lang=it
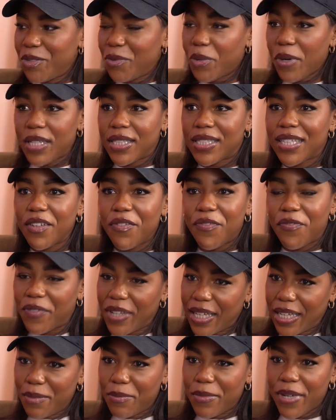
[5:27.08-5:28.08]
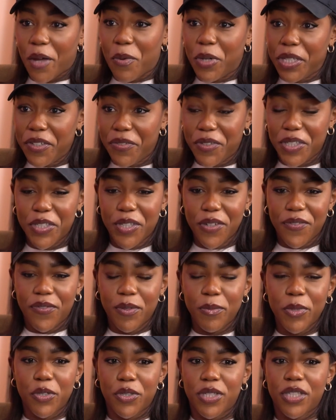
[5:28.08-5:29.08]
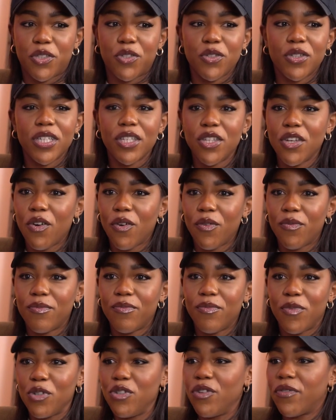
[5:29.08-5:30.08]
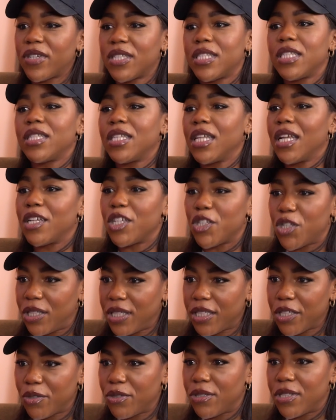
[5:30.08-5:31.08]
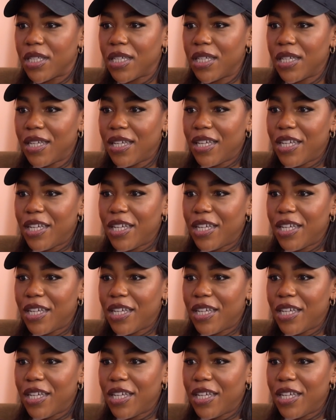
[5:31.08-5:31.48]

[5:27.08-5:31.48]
durante il film e quando è finito il film che ho detto io voglio far sentire la gente così,